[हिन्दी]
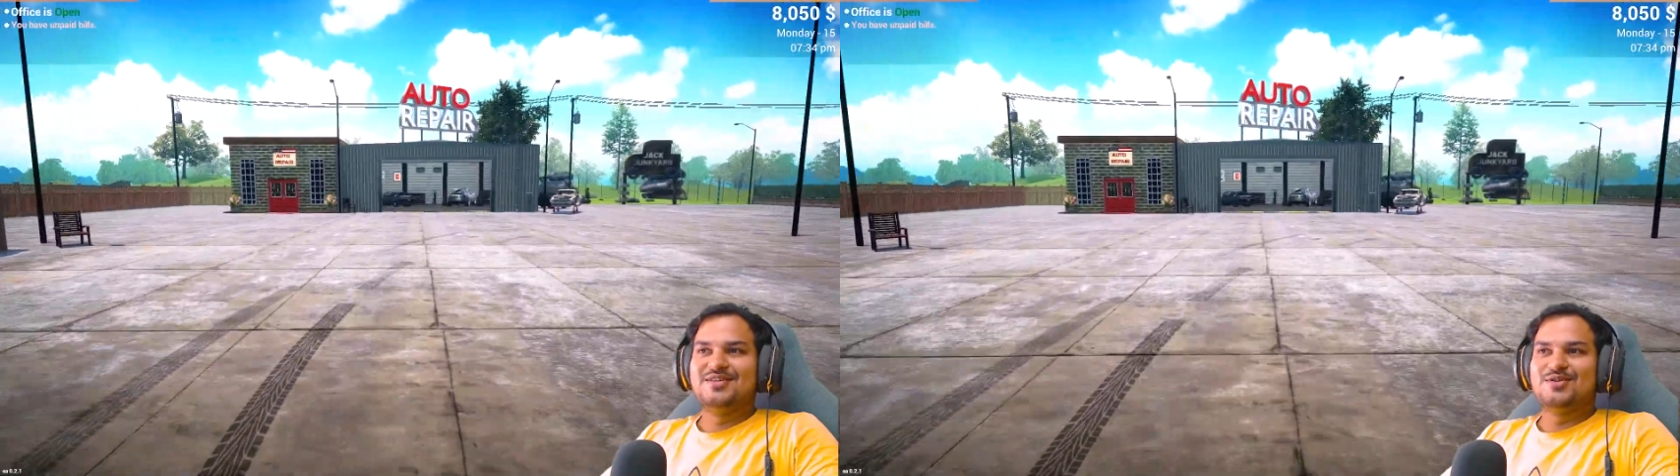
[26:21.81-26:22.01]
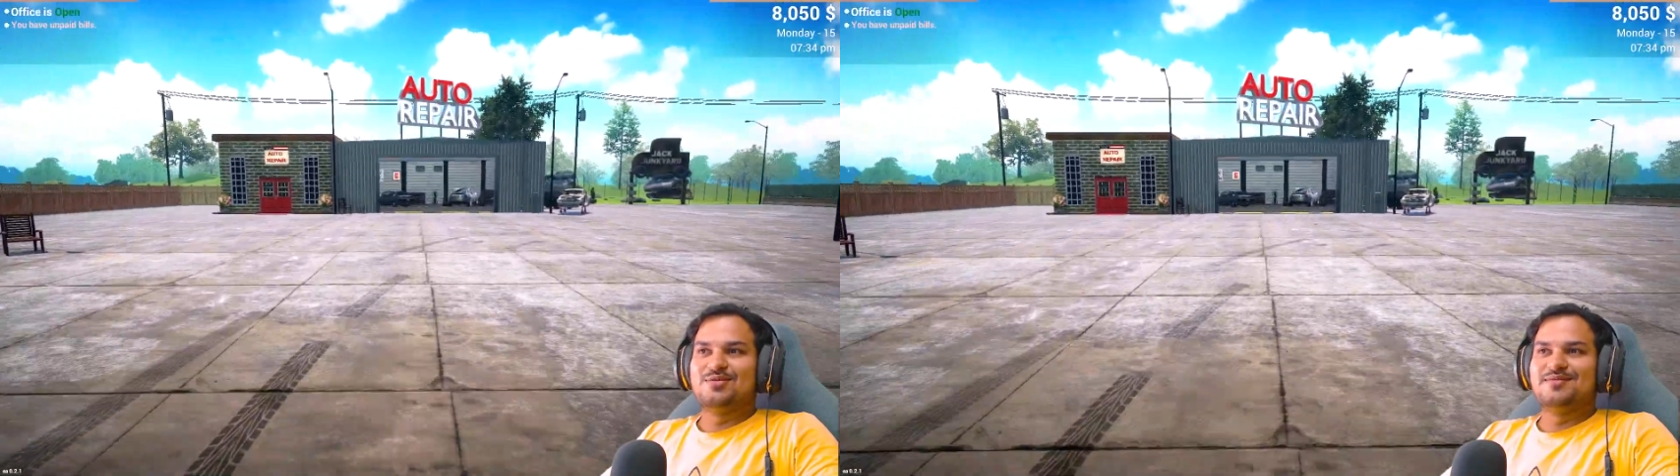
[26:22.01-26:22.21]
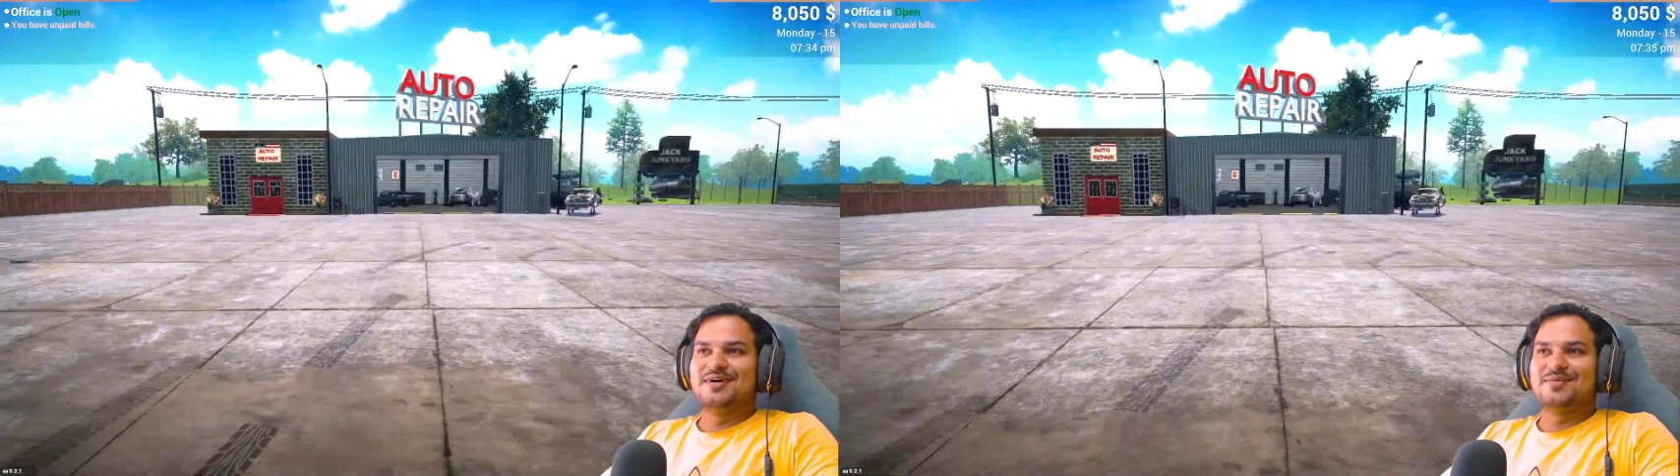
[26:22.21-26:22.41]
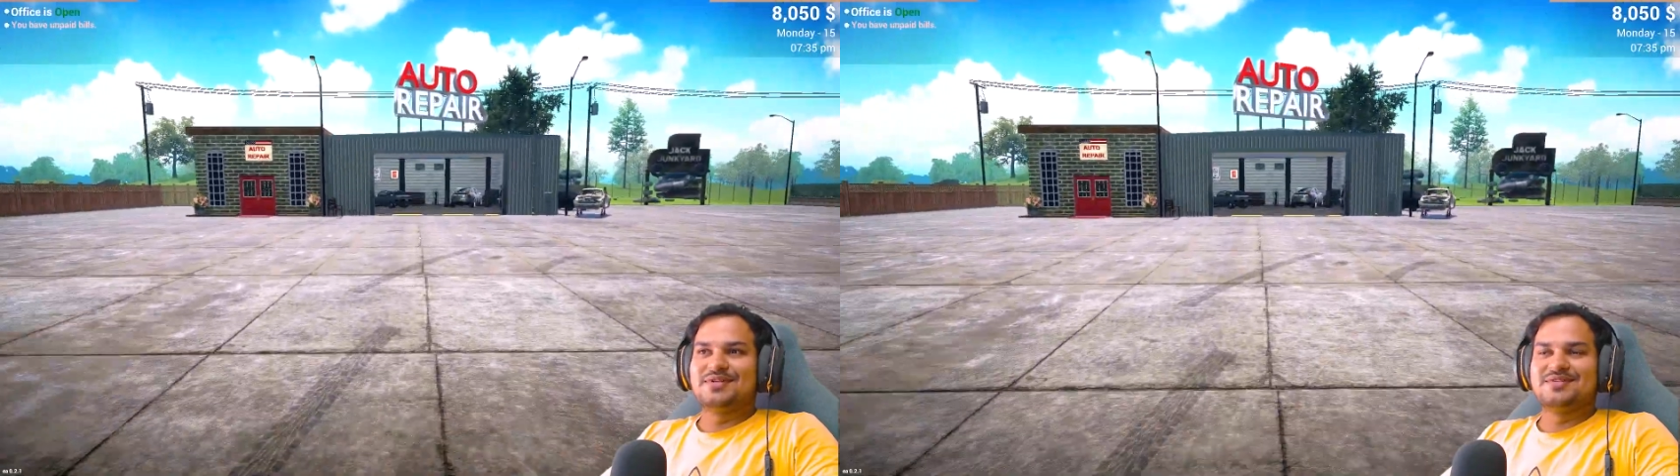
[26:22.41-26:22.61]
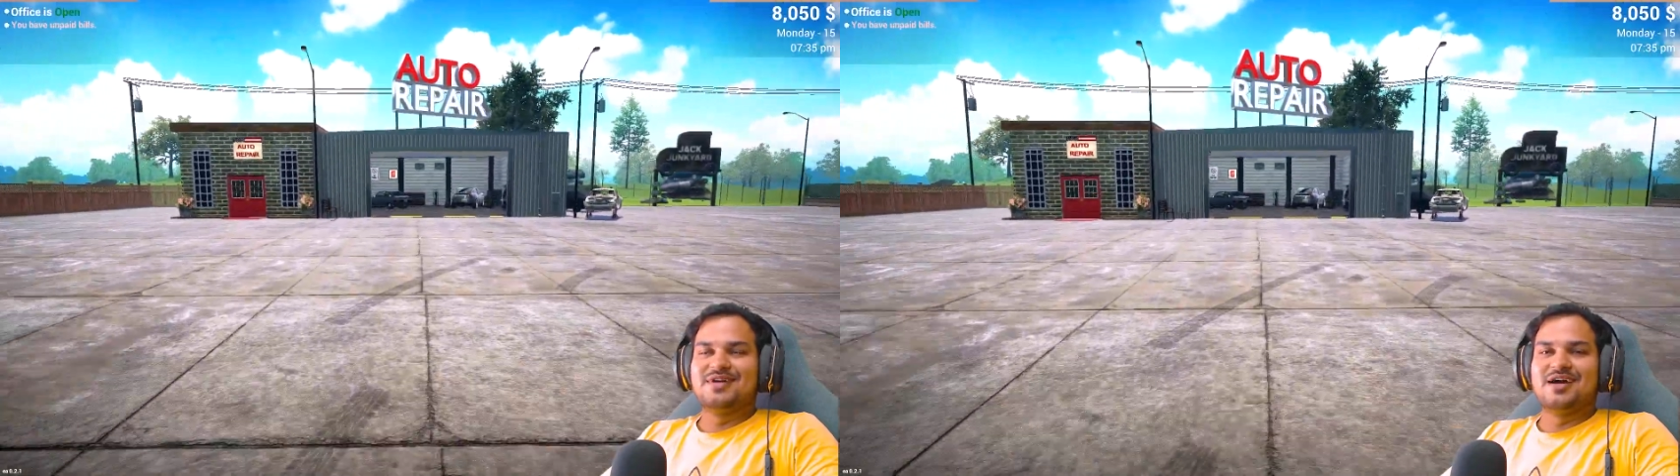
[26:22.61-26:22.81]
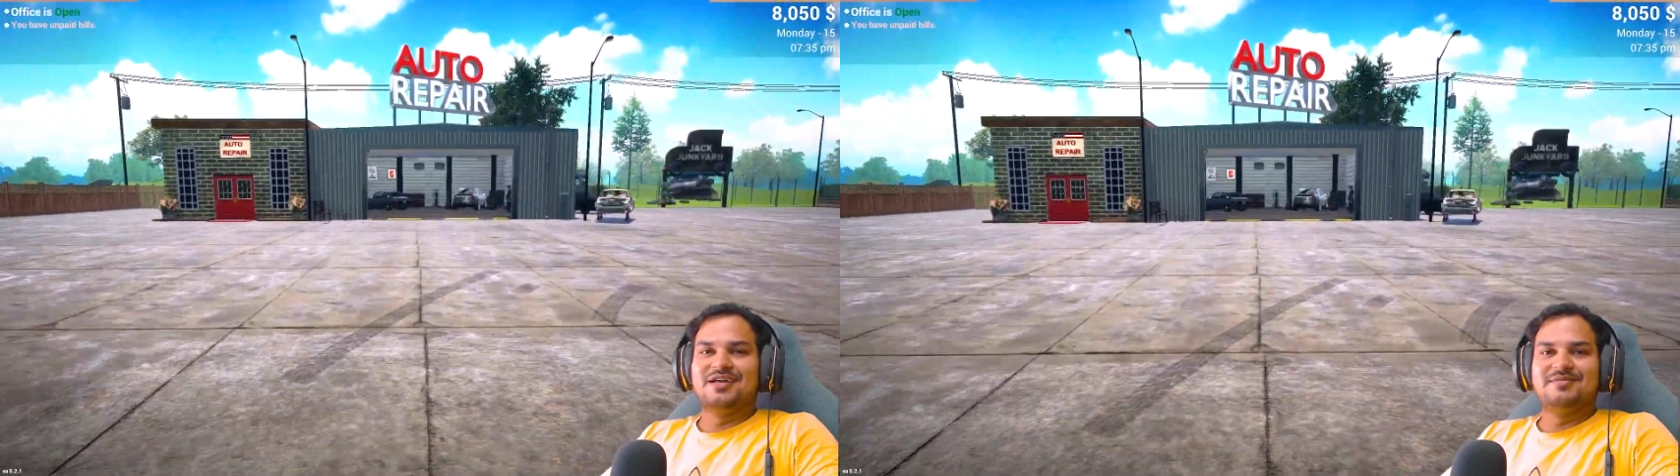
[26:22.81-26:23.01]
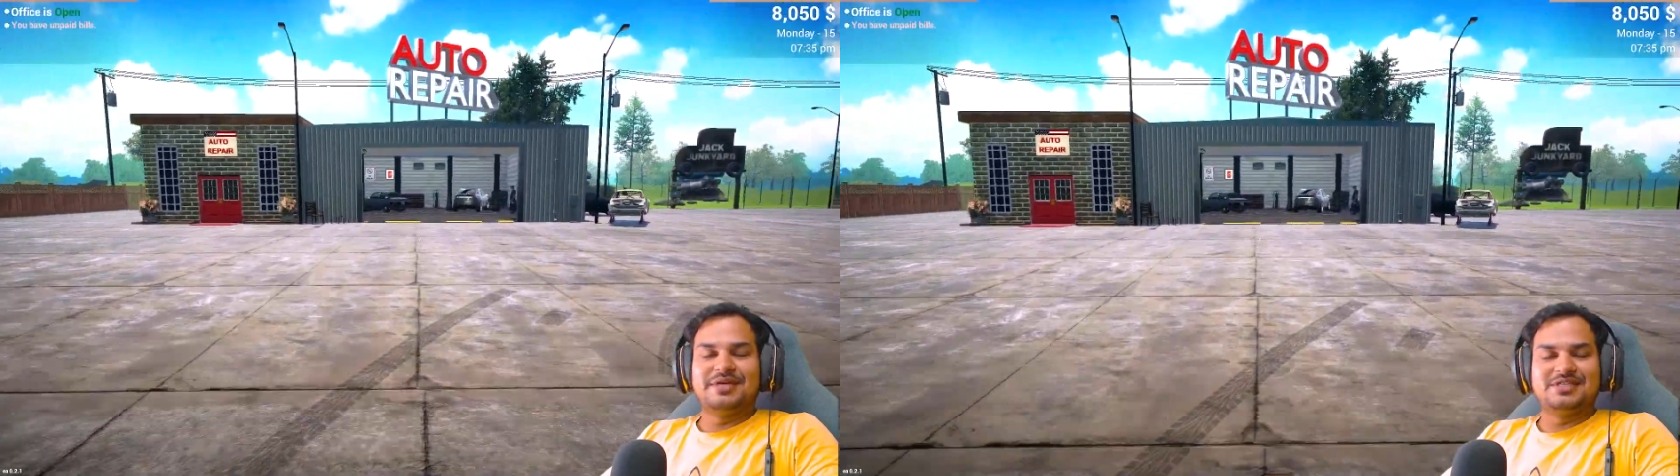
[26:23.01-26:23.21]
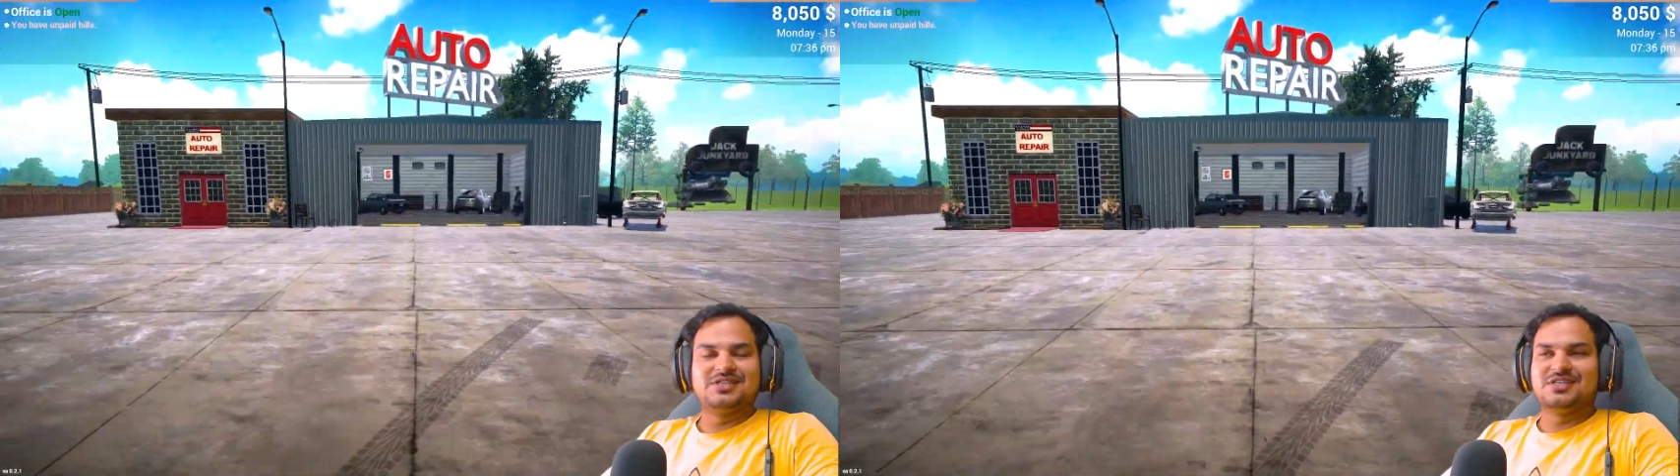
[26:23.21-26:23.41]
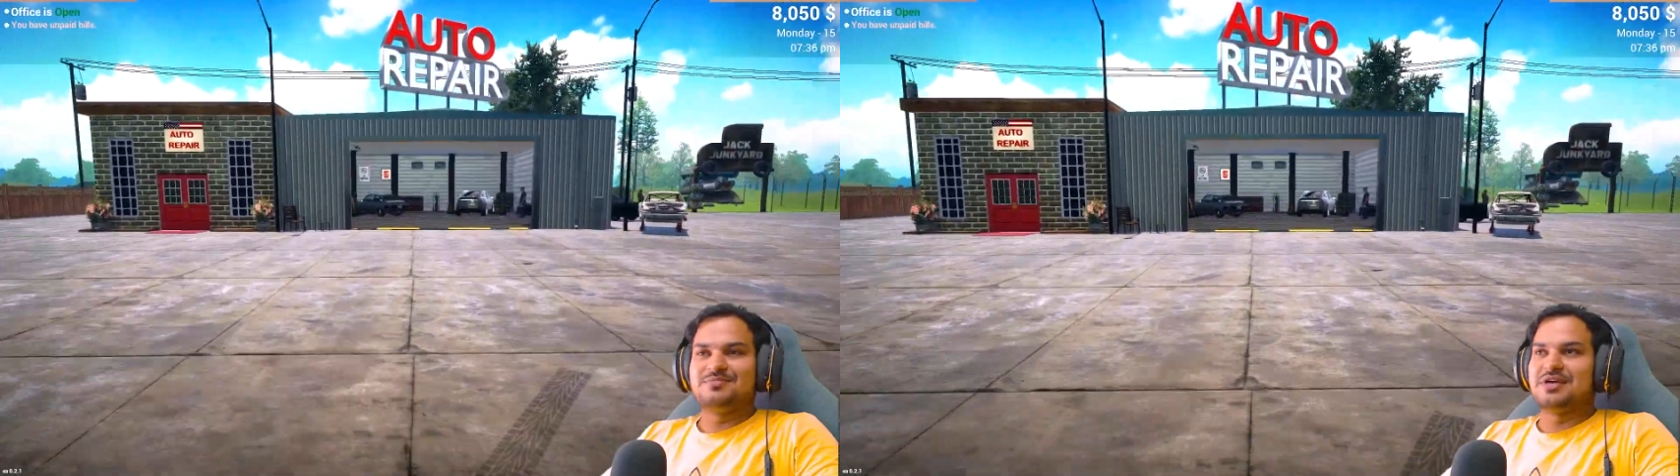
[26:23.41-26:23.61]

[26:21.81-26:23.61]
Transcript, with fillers: तो अभी हमारे पास गाड़ी बेचने के